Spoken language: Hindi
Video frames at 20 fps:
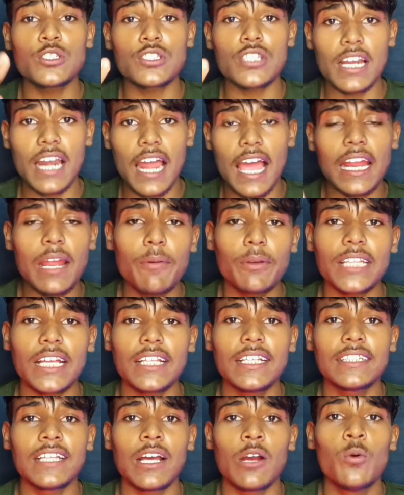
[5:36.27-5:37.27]
चला के
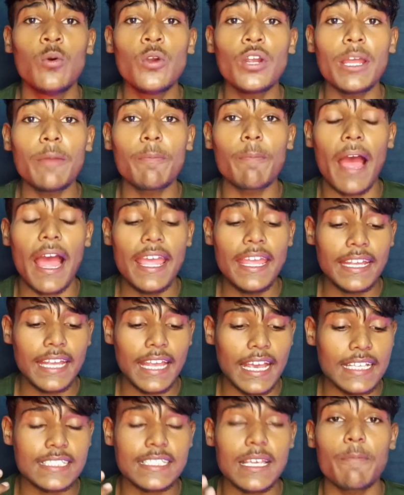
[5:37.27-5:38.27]
बता देता हूँ कि बाइक
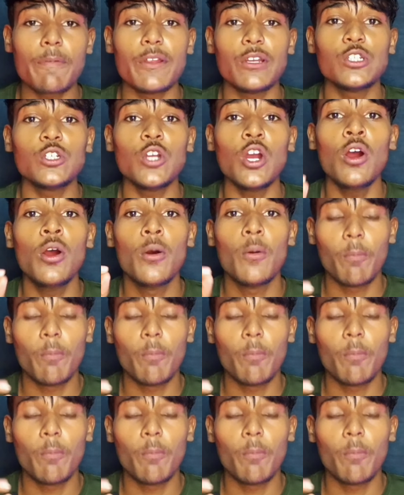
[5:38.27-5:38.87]
कैसा वीडियो